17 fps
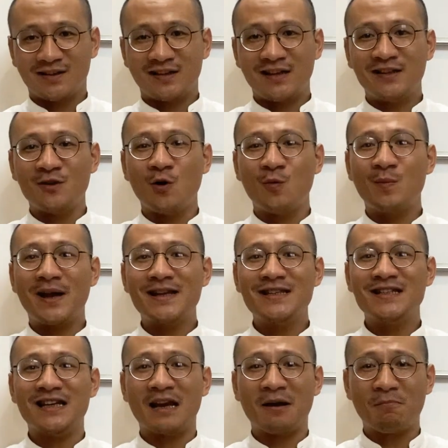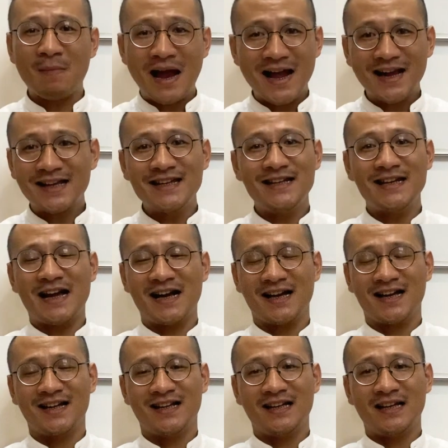Thế thì hôm nay chỉ là ba kỹ
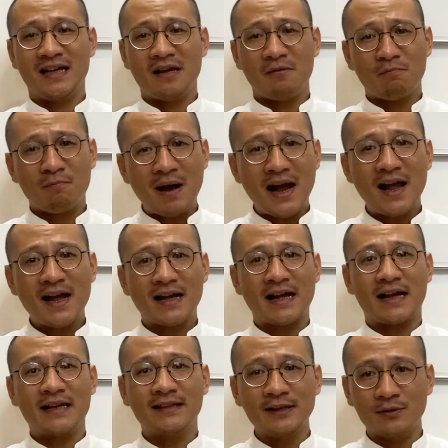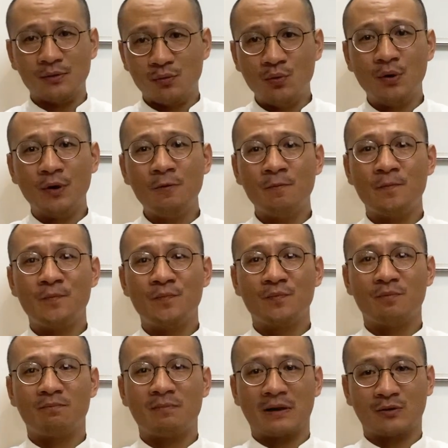năng, ba cái tình huống
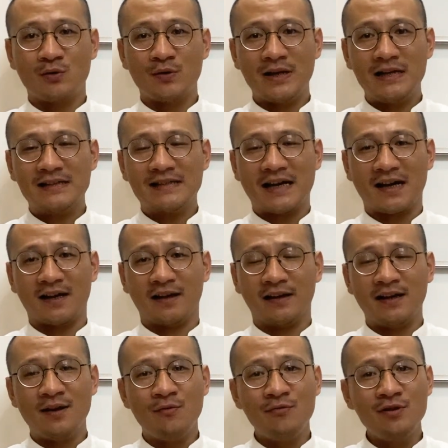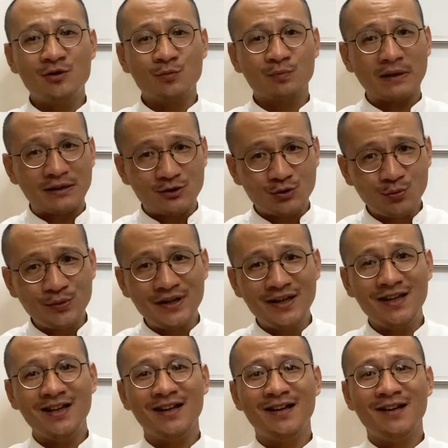mà tôi nghĩ rằng nếu như chúng ta chú
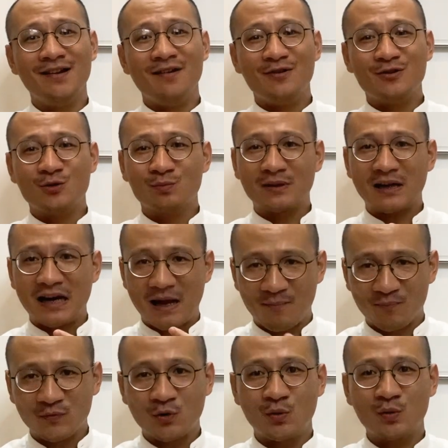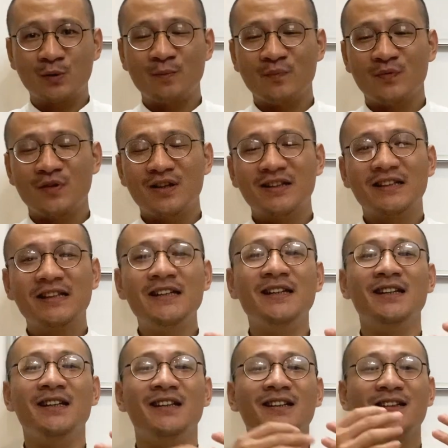ý, chúng ta làm tốt
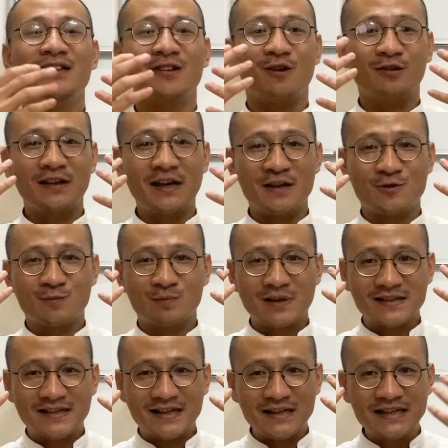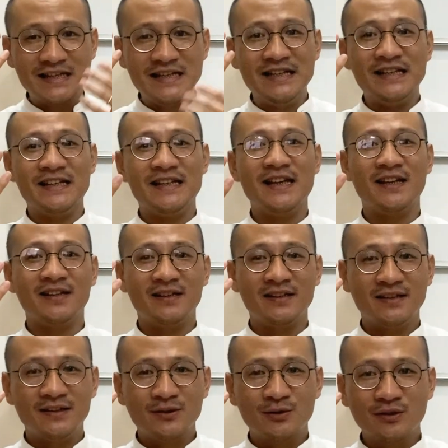thì có thể chúng ta sẽ nhìn nhận
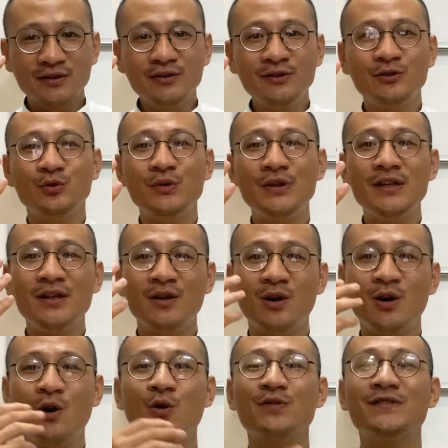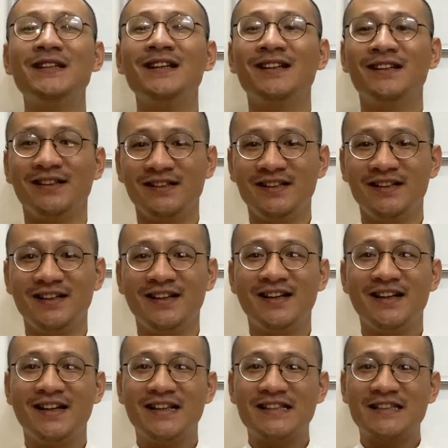tư duy logic hơn
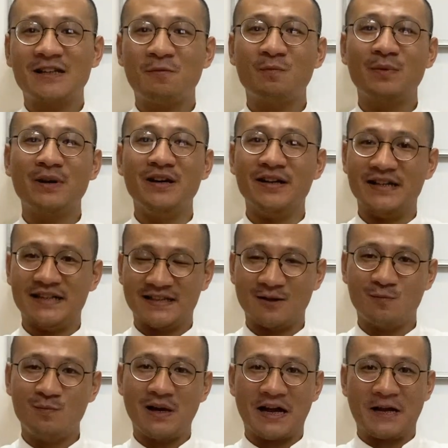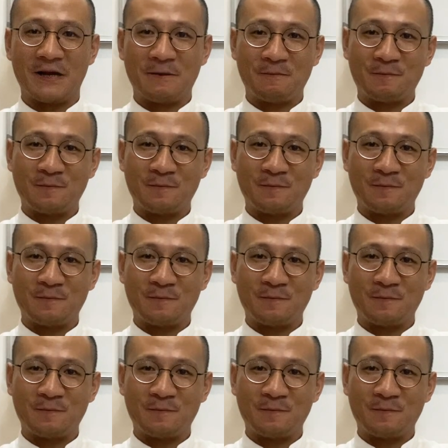trong đời sống này.